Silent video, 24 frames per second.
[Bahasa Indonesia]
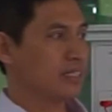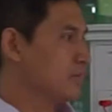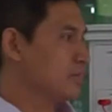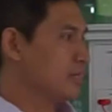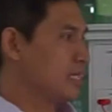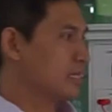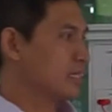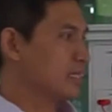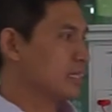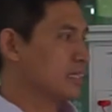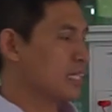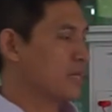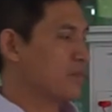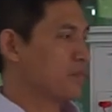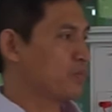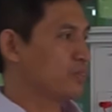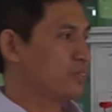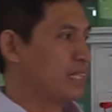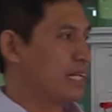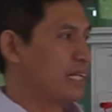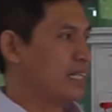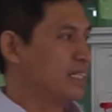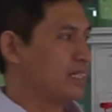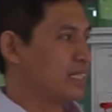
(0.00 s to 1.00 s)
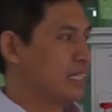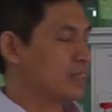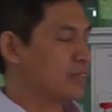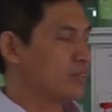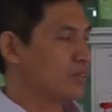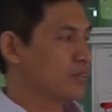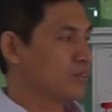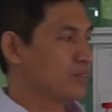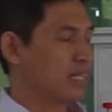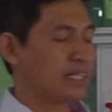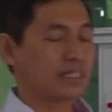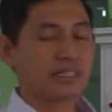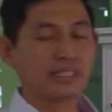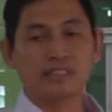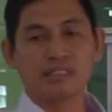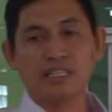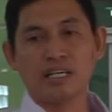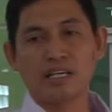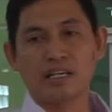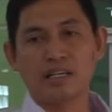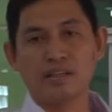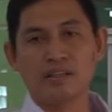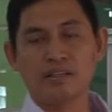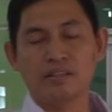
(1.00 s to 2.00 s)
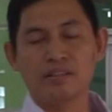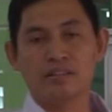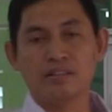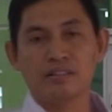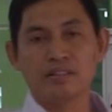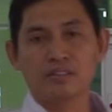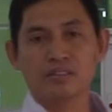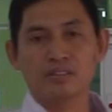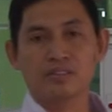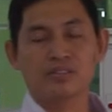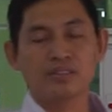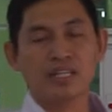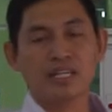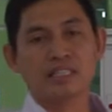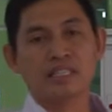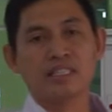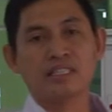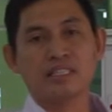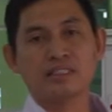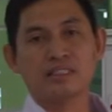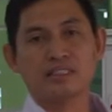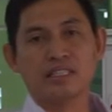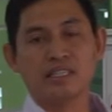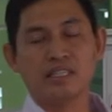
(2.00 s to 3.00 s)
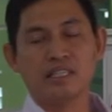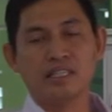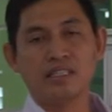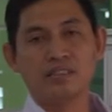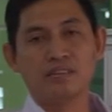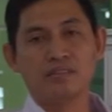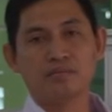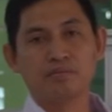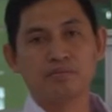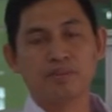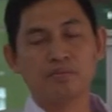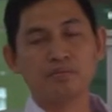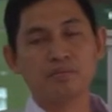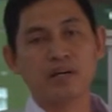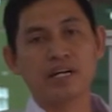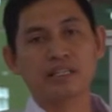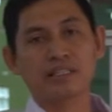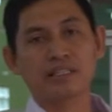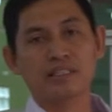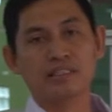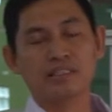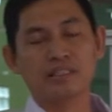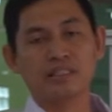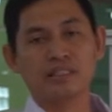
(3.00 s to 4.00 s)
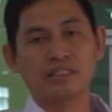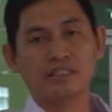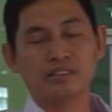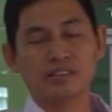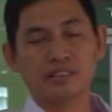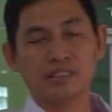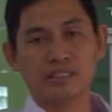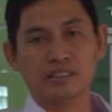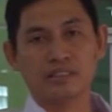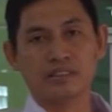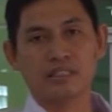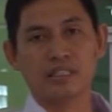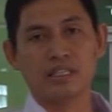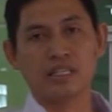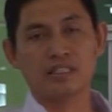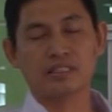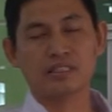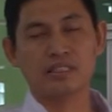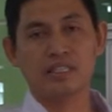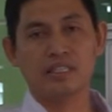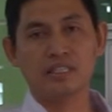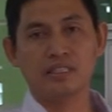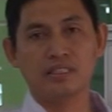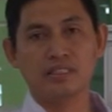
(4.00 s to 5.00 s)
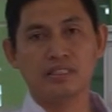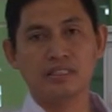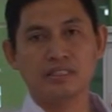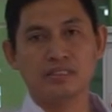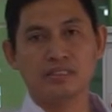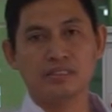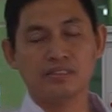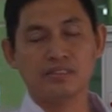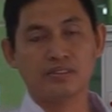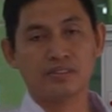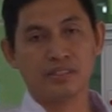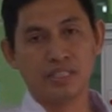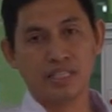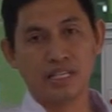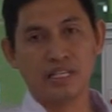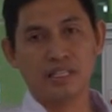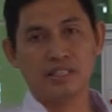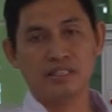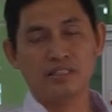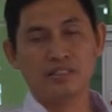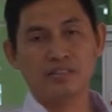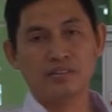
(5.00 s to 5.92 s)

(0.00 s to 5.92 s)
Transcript: yang kita punyai dan sudah kita gunakan adalah pembangkit listrik tenaga surya.